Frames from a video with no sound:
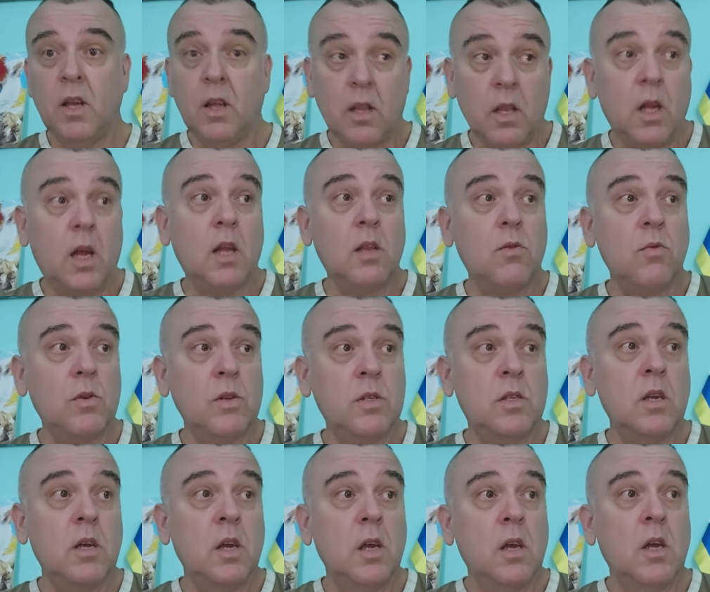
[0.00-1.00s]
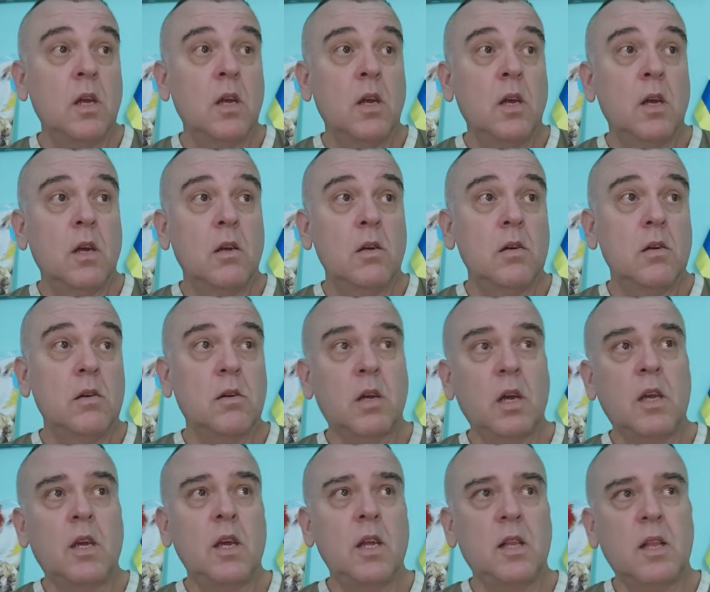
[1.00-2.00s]
Да, то есть э,
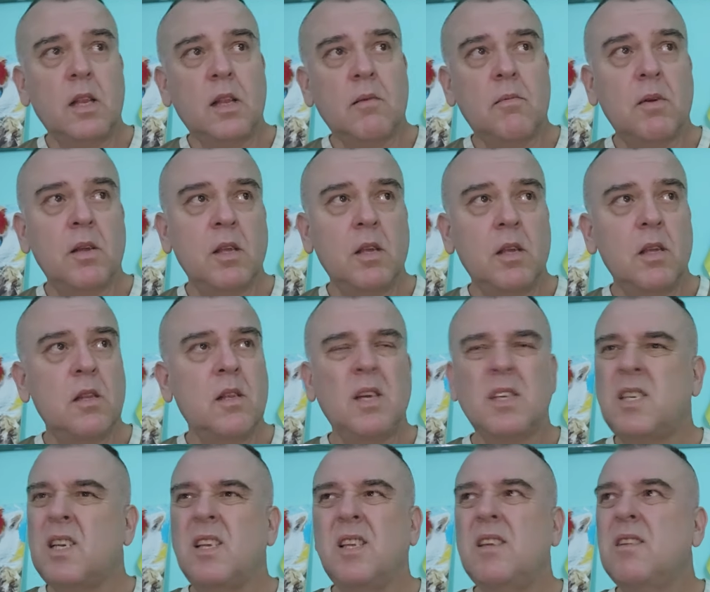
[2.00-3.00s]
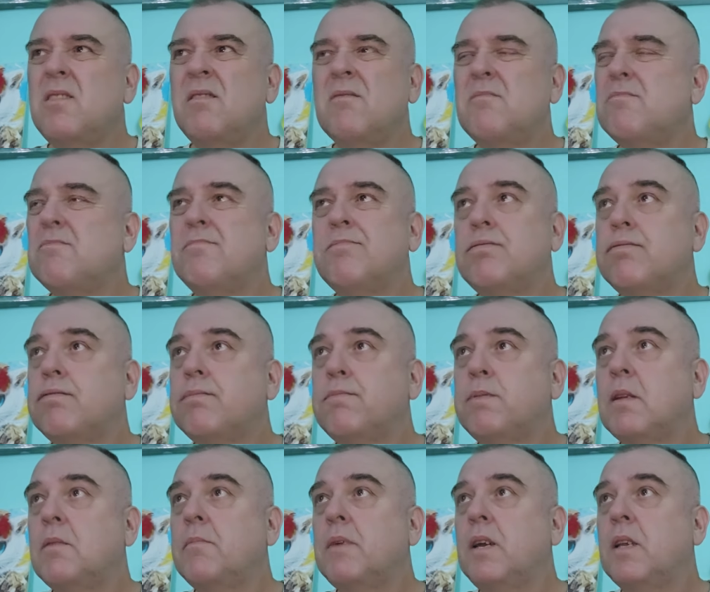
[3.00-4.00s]
какие-то там они, даже, э,
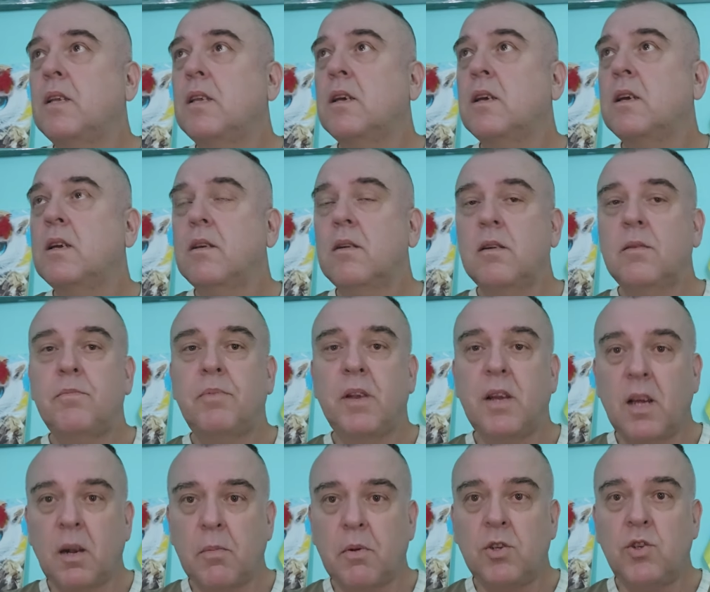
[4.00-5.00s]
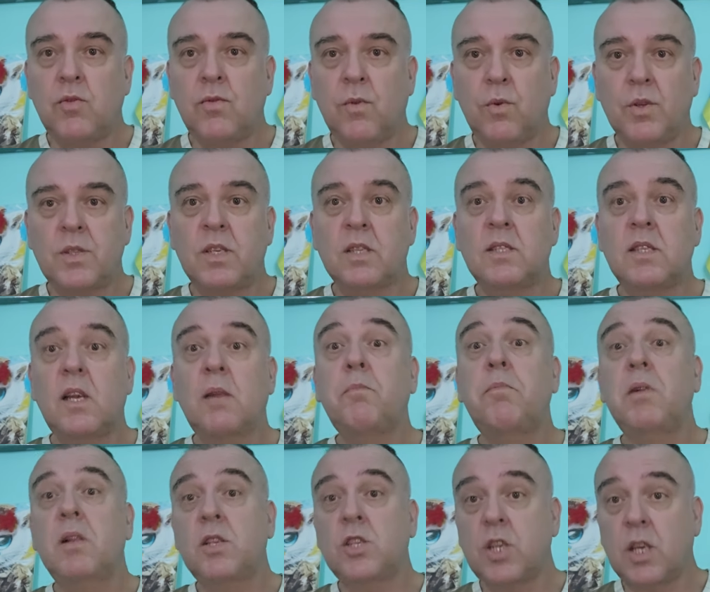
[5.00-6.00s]
понимаете, э, при Горбачеве в СССР
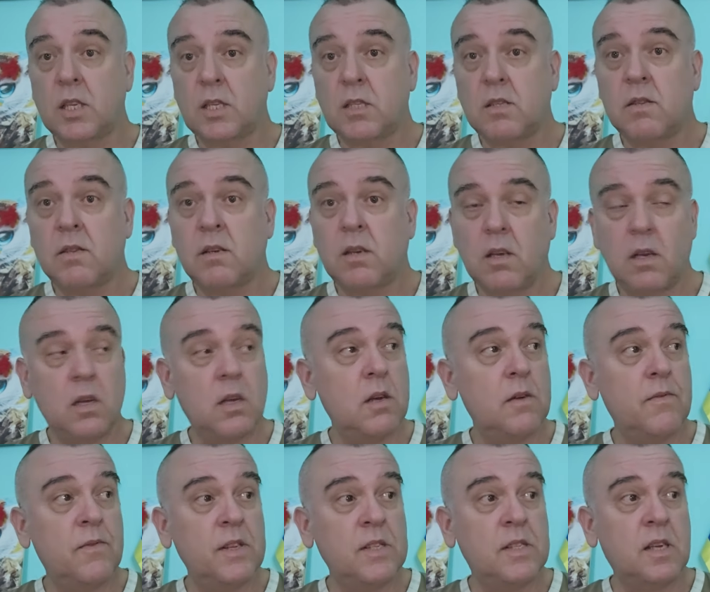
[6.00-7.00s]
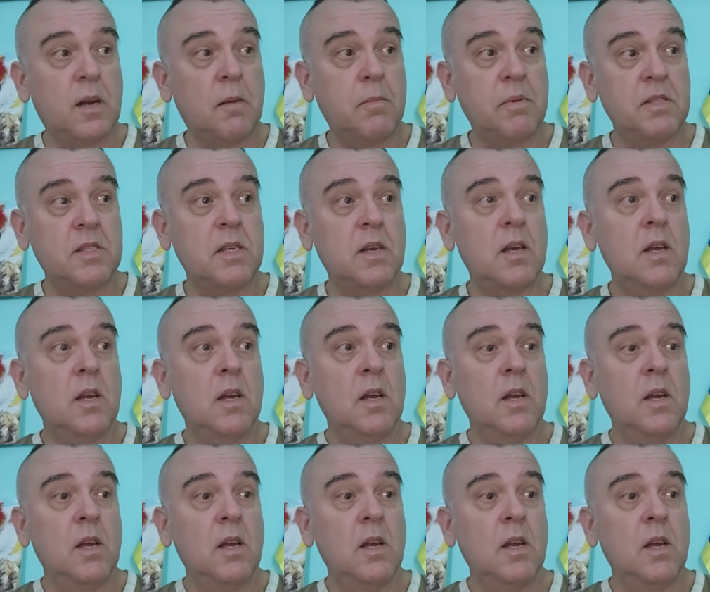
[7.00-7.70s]
был шанс выцарапаться.